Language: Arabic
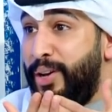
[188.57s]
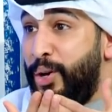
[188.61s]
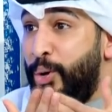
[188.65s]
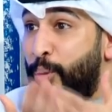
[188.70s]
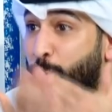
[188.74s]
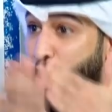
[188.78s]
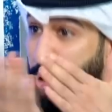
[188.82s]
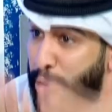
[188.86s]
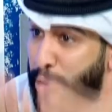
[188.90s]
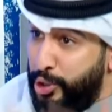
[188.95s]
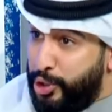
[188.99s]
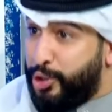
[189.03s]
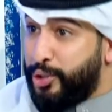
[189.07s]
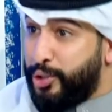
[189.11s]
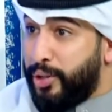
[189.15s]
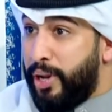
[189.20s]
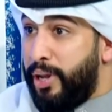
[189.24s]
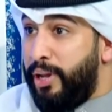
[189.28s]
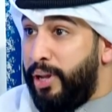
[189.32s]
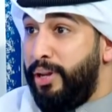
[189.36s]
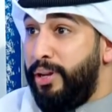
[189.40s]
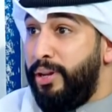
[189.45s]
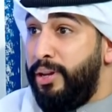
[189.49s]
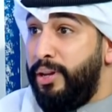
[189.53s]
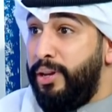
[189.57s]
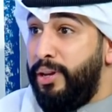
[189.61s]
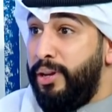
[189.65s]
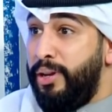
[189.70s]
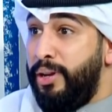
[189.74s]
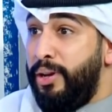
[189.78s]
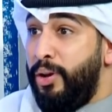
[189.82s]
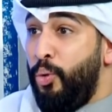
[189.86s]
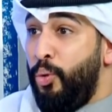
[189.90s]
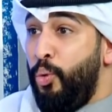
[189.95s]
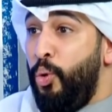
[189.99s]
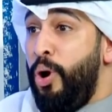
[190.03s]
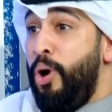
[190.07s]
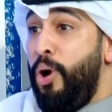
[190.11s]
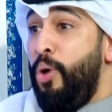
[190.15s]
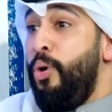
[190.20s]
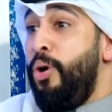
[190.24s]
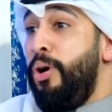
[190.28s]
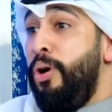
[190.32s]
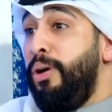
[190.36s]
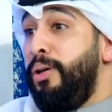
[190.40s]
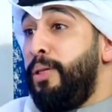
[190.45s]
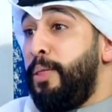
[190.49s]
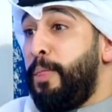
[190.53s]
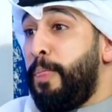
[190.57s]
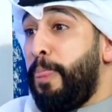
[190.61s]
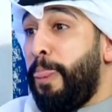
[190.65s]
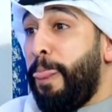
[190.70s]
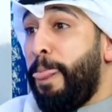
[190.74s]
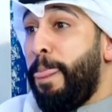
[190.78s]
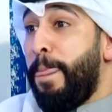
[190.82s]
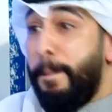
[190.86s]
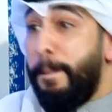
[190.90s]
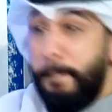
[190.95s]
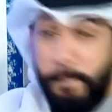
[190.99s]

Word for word: وعشره وكان وهو بالنسبه لي شيء كبير